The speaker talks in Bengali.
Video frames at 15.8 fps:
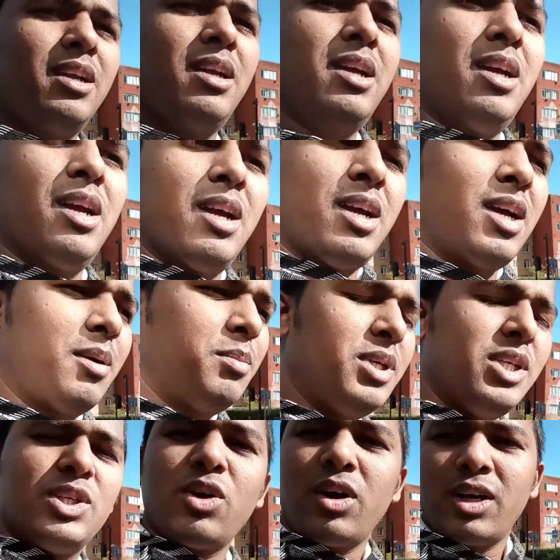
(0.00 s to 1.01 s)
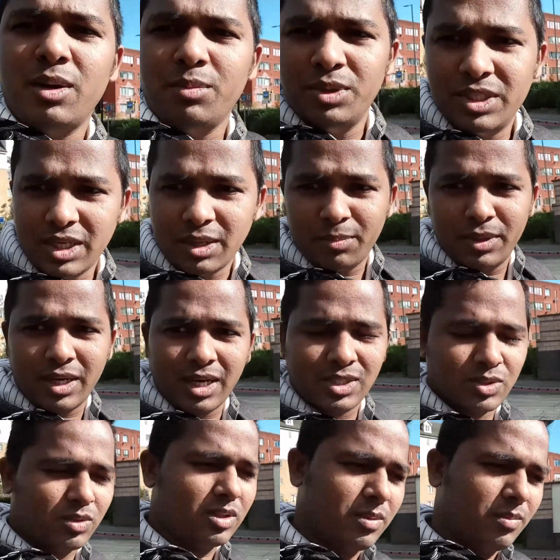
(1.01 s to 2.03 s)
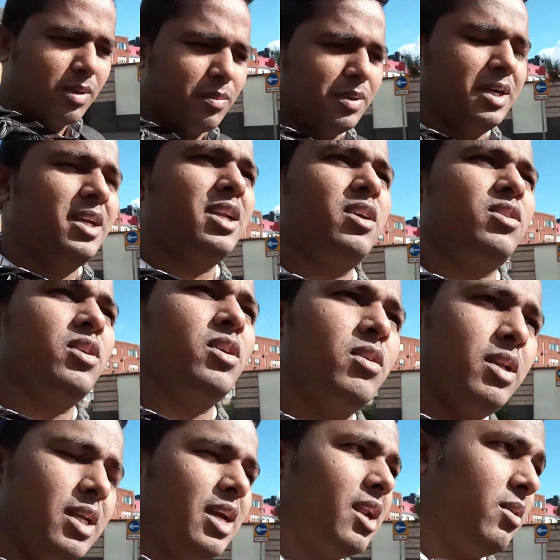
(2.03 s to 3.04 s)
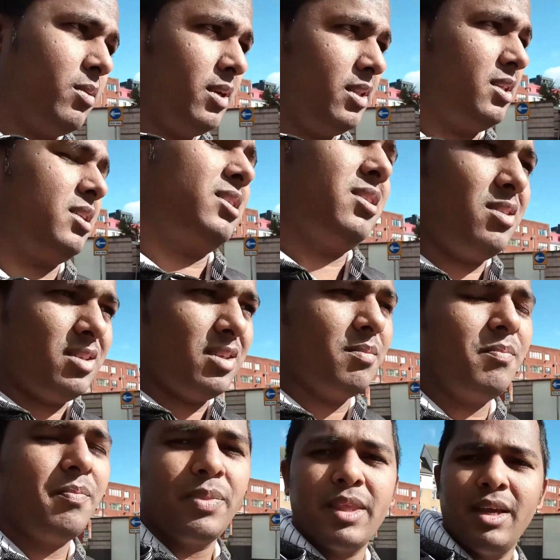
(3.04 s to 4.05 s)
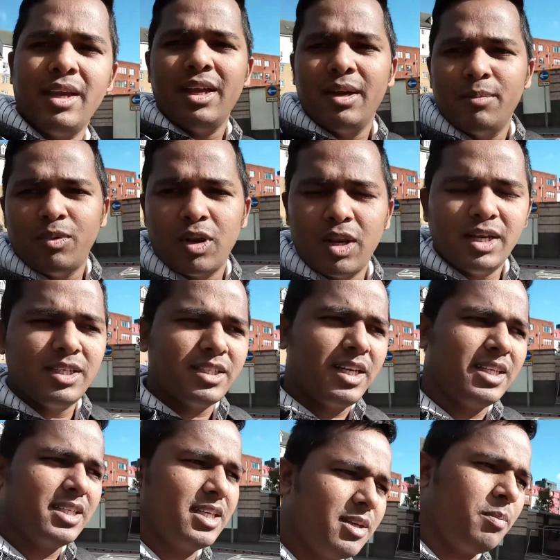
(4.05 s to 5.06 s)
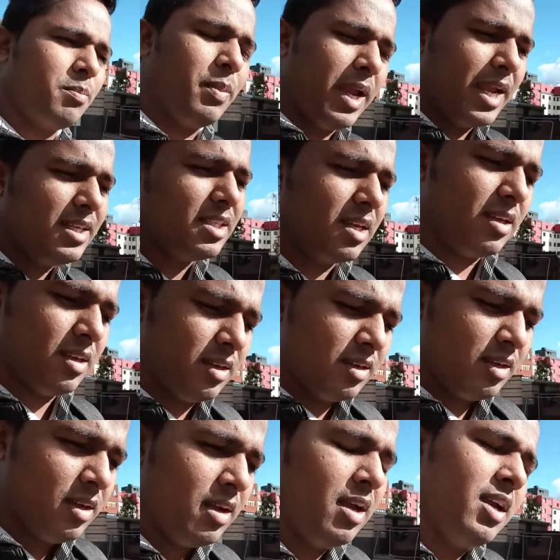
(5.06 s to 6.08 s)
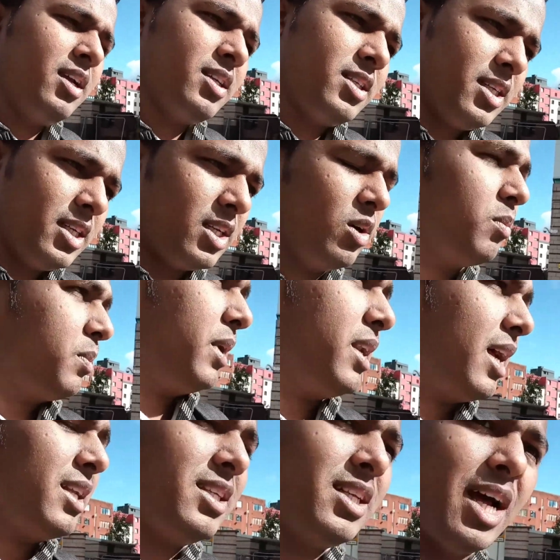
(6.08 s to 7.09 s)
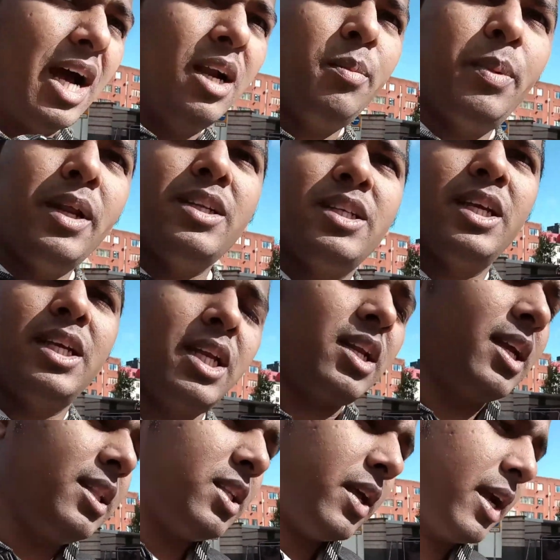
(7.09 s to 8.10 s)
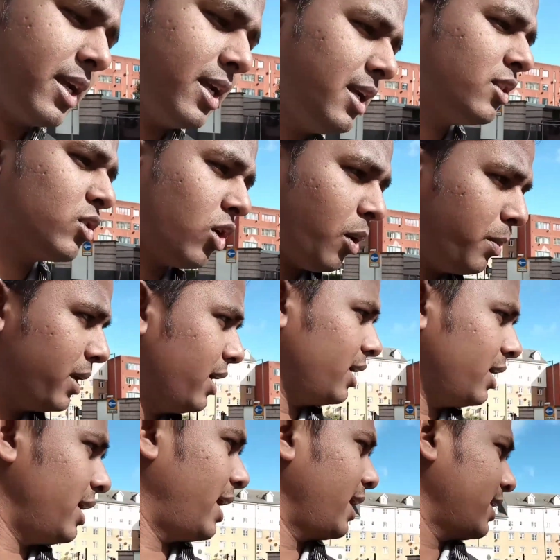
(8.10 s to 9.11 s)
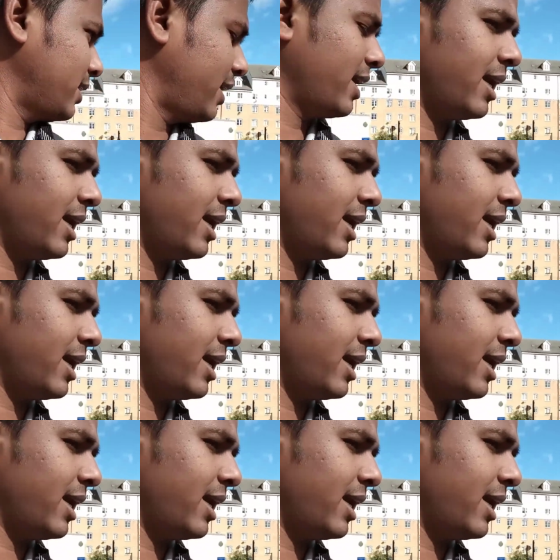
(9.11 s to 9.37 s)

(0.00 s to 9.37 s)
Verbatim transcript: আপনার বিশ ঘন্টার বেশি আপনি কাজ করতে পারবেন এটা হলো লিগাল ওয়েতে সিস্টেম ভলেন্টিয়ারিং যেটা পেইড সেটাও পেড আর যেটা আনপেড সেটার ক্ষেত্রে একই তবে একটা এখানে